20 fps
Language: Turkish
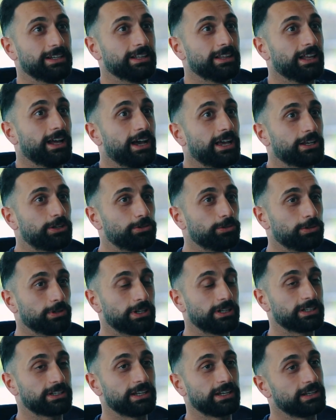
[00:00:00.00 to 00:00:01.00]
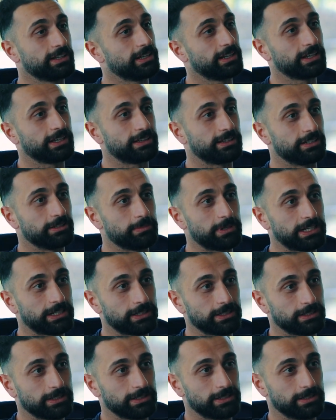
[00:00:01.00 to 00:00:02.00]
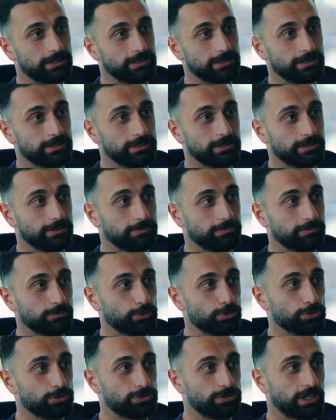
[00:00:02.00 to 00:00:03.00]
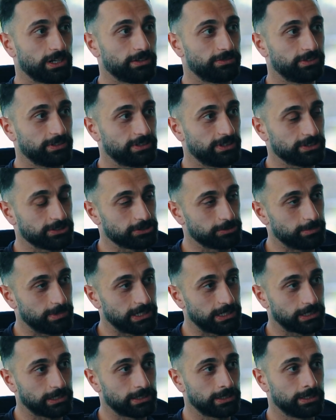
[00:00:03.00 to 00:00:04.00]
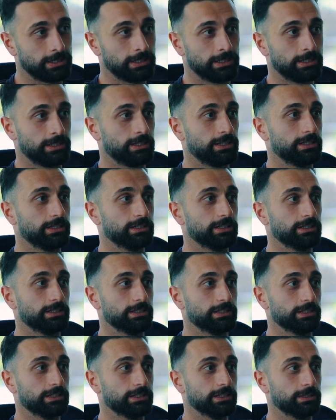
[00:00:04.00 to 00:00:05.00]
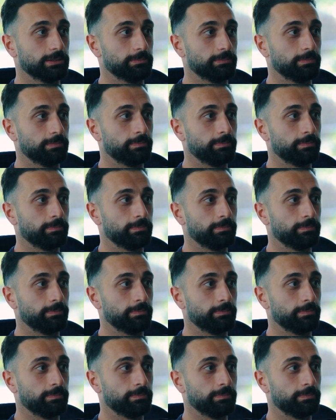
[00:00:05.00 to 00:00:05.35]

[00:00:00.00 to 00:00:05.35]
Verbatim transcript: layık olan yerine getirmek, e, üst tarafa taşımak. E,